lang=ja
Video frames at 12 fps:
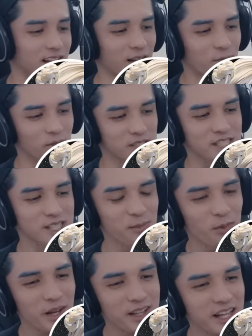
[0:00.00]
がもう下
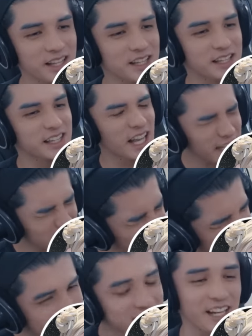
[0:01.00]
ネタ大好
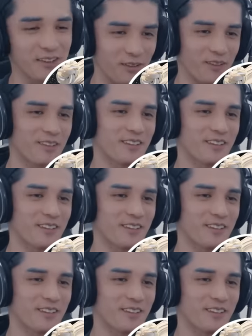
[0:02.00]
きなの。